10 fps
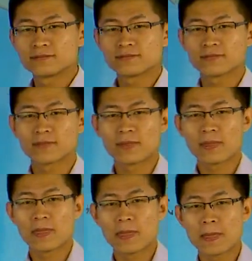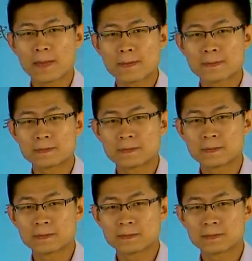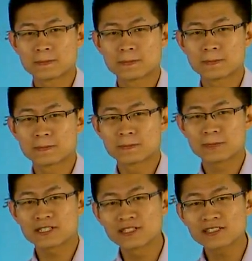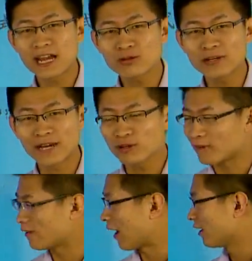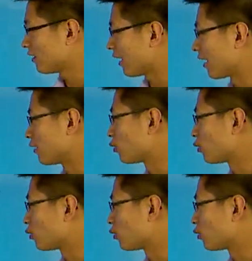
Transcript: 只能拆出来两种方法。只能拆出两种方法，哪两